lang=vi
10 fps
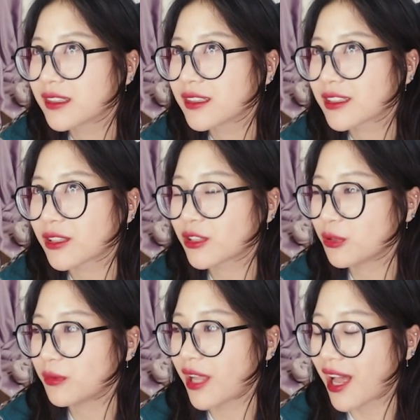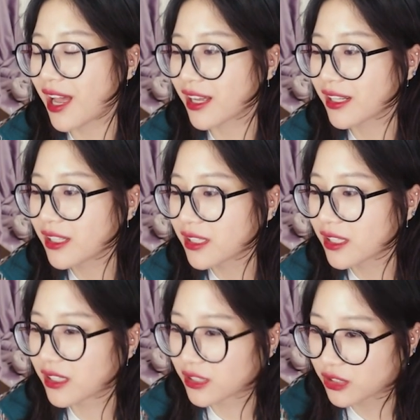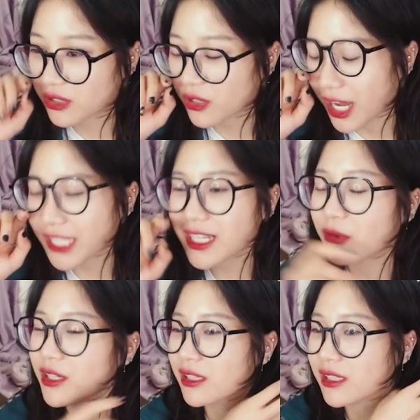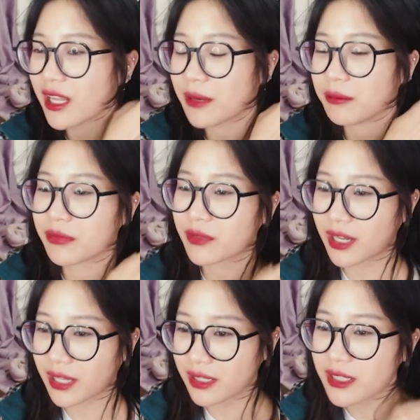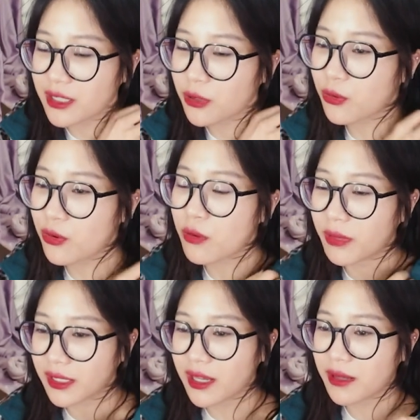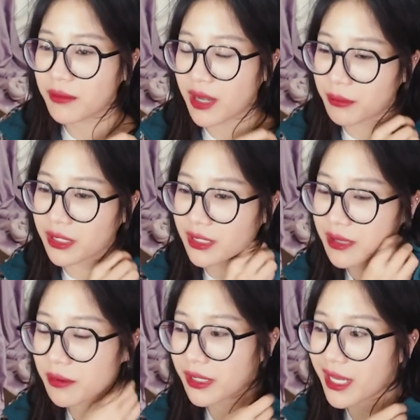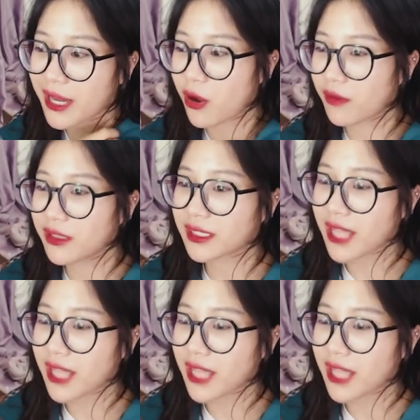nói chung là uh, nó khác nhau nhá tức là cái người yêu cũ của mình ấy mà mình khi mà mình đi hẹn hò với người ta